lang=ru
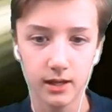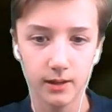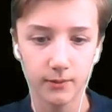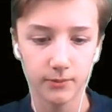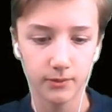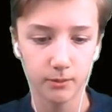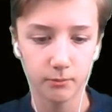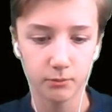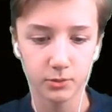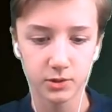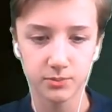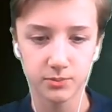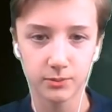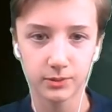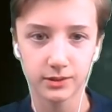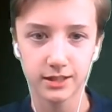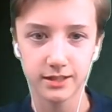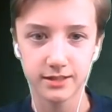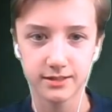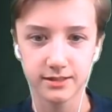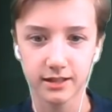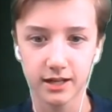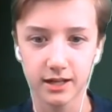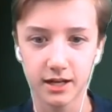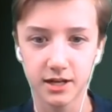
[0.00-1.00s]
Нам будет
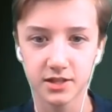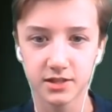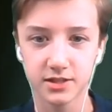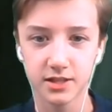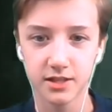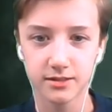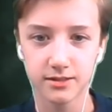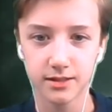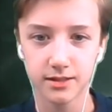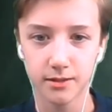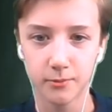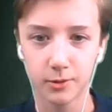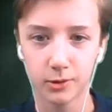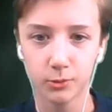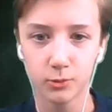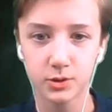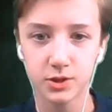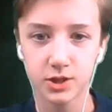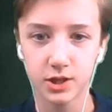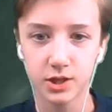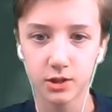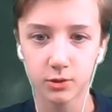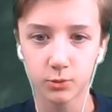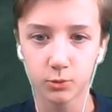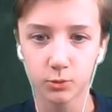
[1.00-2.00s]
смотреть. Она, конечно, не самая
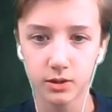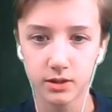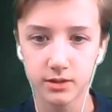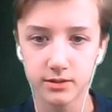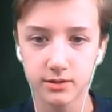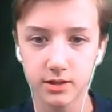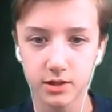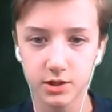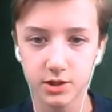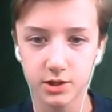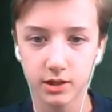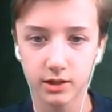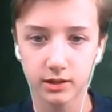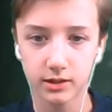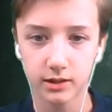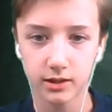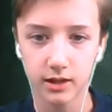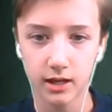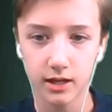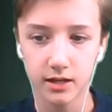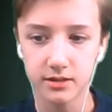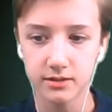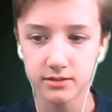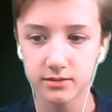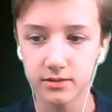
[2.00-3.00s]
лучшая. И тут есть даже какая-то
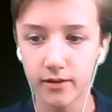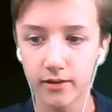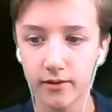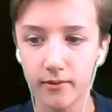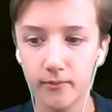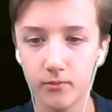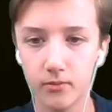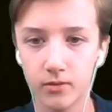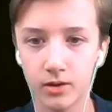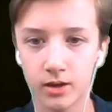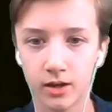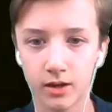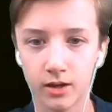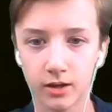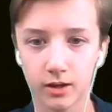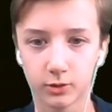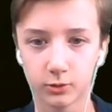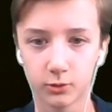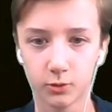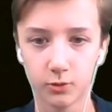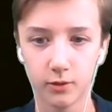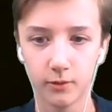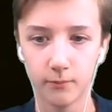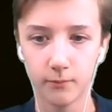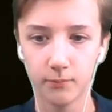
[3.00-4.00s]
канистра,
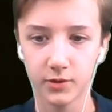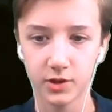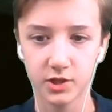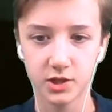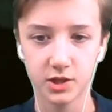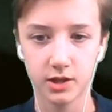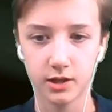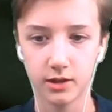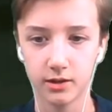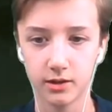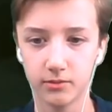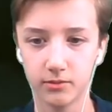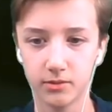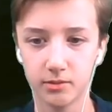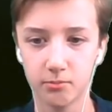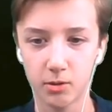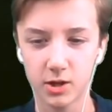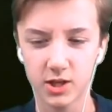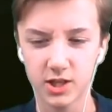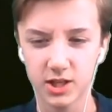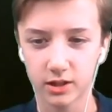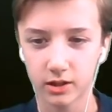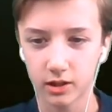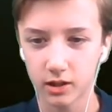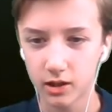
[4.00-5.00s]
которую, точнее,
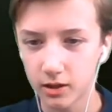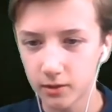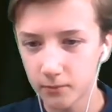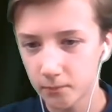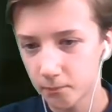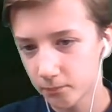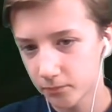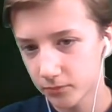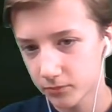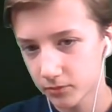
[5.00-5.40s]
небольшая такая...